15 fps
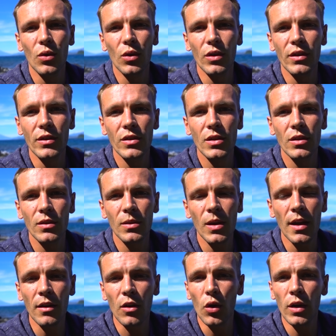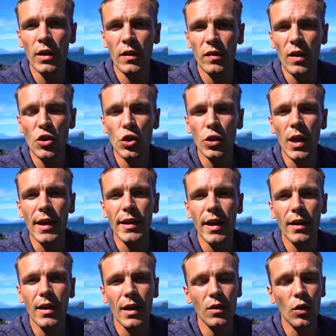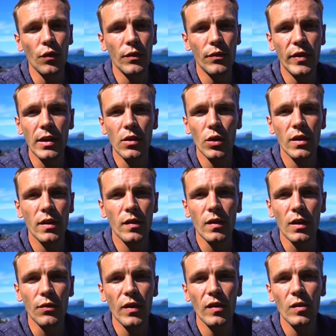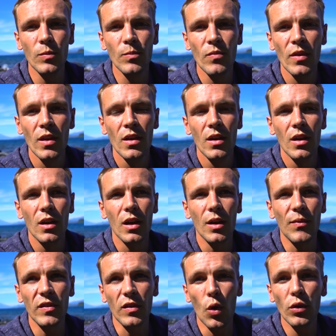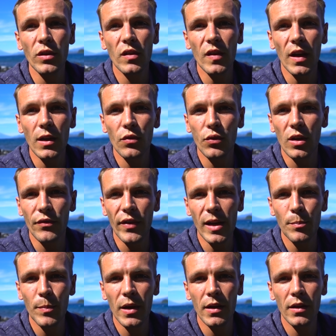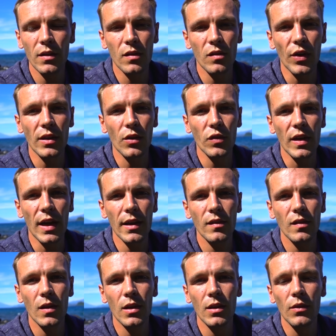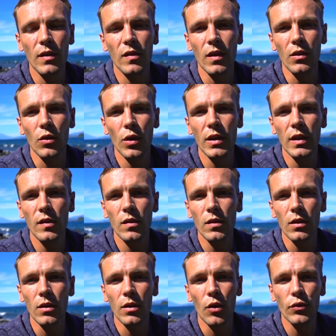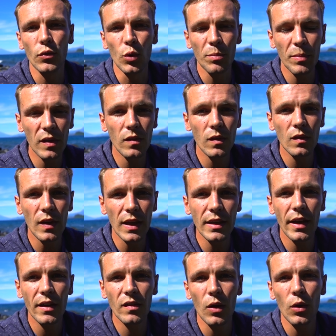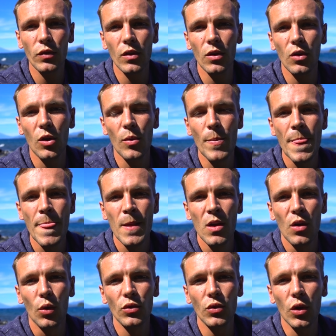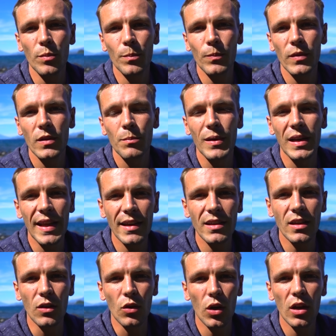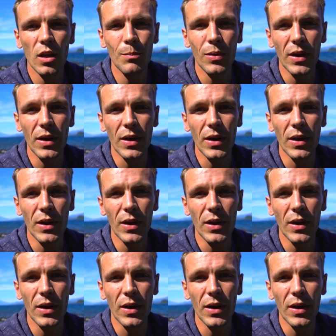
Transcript: und ja, Georgien ist da schon anerkannt, auch wenn viele Leute das nicht wissen. Ähm, was auch interessant ist von der Weltbank, 2018 ist der neue Ease äh, of Doing Business Index rausgekommen und dort belegt Georgien